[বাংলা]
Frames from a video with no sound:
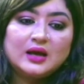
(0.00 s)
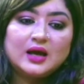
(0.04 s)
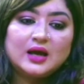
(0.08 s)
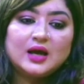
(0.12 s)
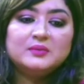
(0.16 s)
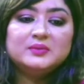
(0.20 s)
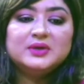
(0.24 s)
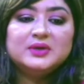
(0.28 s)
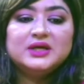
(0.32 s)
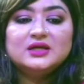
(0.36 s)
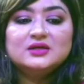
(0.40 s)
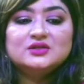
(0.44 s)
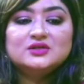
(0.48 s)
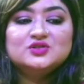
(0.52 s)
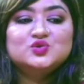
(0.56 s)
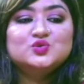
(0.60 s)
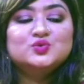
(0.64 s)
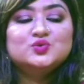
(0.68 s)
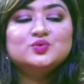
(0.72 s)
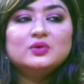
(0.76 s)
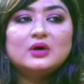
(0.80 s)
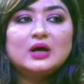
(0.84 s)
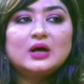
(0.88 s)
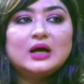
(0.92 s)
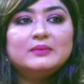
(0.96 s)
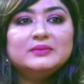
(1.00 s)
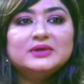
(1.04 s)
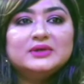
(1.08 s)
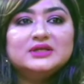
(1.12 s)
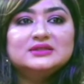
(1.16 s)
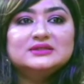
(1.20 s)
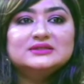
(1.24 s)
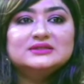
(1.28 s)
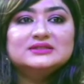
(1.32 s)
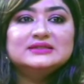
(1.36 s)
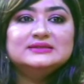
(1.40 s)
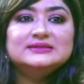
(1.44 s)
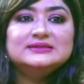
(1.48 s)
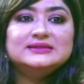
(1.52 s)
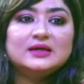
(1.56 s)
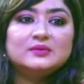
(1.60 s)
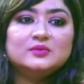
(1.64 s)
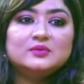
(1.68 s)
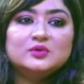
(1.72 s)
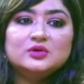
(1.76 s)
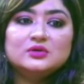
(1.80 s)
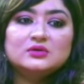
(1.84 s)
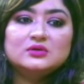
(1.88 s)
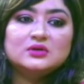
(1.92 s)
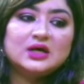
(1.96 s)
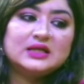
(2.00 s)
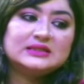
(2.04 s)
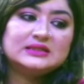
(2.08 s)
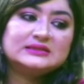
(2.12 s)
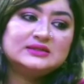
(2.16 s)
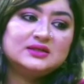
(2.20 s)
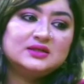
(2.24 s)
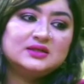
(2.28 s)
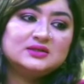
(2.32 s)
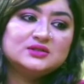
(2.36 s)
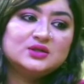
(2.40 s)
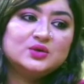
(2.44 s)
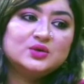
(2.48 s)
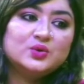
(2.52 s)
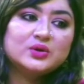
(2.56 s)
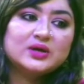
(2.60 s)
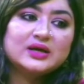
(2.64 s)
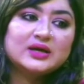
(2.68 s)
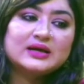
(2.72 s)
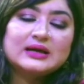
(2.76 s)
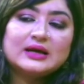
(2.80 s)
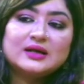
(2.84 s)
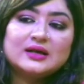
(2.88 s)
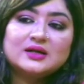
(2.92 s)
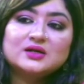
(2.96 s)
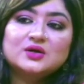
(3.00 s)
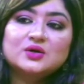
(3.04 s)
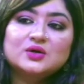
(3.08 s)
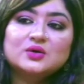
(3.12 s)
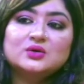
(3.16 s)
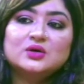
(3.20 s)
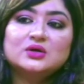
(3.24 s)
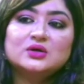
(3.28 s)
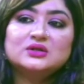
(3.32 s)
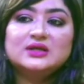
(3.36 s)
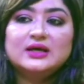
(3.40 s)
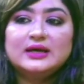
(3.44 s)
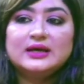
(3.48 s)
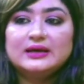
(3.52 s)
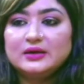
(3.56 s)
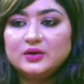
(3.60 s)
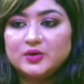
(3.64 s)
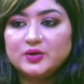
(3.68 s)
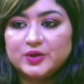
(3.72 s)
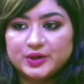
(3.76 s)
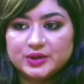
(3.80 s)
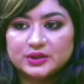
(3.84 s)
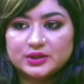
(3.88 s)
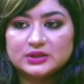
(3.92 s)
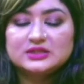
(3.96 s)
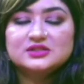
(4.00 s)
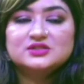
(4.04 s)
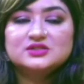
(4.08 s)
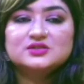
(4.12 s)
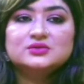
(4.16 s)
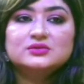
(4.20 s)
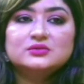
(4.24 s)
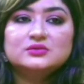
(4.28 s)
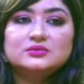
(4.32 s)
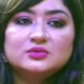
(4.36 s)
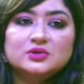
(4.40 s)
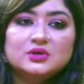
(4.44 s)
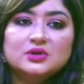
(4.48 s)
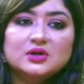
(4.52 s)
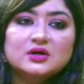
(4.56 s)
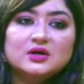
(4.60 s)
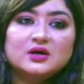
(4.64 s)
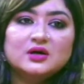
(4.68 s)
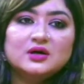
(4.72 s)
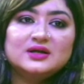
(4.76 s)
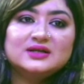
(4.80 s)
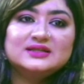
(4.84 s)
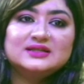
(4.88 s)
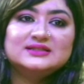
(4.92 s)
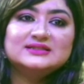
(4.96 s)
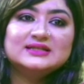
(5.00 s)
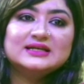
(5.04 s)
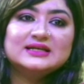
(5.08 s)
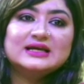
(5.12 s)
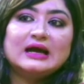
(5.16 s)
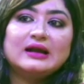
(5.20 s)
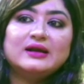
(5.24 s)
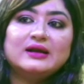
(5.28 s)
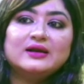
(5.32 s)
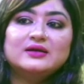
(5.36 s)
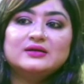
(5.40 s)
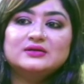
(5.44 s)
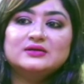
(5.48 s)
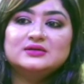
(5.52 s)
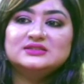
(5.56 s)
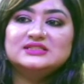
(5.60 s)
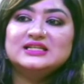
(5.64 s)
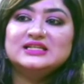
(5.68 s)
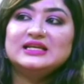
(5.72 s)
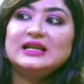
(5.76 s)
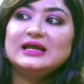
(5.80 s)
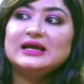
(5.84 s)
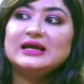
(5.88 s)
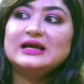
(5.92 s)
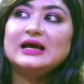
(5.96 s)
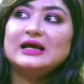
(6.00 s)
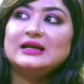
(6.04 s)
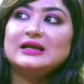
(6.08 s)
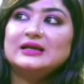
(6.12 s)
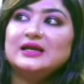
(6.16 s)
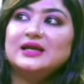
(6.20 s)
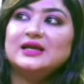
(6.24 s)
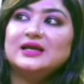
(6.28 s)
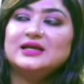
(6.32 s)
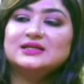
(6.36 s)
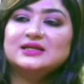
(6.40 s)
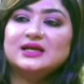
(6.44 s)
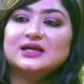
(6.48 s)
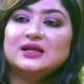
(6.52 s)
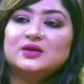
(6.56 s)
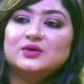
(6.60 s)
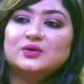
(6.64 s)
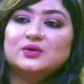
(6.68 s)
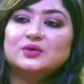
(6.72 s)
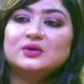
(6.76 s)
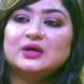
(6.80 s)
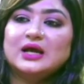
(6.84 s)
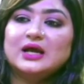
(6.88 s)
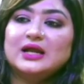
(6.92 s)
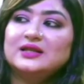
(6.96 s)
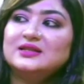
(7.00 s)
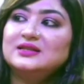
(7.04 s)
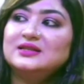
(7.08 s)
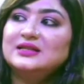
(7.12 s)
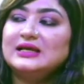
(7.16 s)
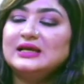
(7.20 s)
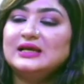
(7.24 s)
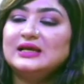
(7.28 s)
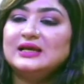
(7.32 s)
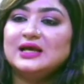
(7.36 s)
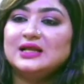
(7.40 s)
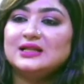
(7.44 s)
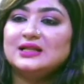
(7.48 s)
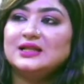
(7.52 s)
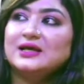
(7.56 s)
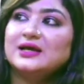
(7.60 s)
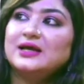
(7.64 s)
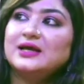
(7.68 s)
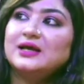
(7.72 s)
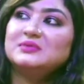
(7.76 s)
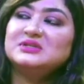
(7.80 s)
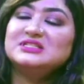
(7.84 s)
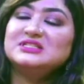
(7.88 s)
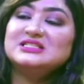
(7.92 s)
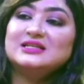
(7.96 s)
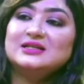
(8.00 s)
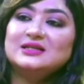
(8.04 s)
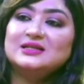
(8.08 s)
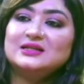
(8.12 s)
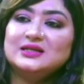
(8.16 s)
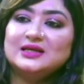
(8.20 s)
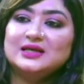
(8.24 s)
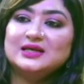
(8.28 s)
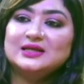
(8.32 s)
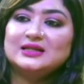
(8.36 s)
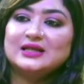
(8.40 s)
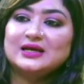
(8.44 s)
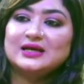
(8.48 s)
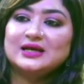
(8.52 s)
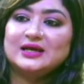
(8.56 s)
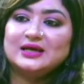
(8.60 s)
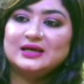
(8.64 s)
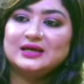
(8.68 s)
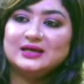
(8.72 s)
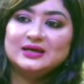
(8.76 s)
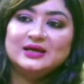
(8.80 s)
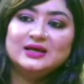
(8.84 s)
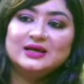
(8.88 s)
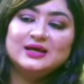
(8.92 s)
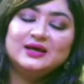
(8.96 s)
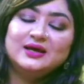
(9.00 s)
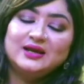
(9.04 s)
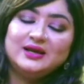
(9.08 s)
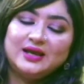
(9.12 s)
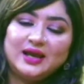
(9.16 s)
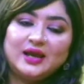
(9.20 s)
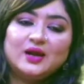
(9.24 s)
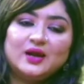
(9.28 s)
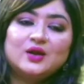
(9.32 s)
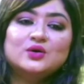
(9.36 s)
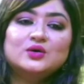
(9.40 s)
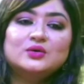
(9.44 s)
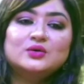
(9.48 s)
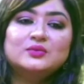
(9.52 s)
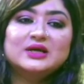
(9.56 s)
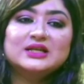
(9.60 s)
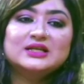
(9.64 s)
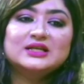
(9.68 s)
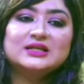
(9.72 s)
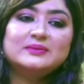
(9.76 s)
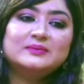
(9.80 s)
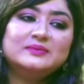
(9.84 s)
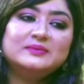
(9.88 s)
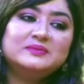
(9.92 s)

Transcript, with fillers: আমি শু আমি যেমন আছে না যে লোকে কান কথায় অনেক কিছু মনে করে যে কান চিলে কান নিয়ে গেল কানের দিকে না তাকায় আমি চিলের দিকে তাকাই এরকম একটা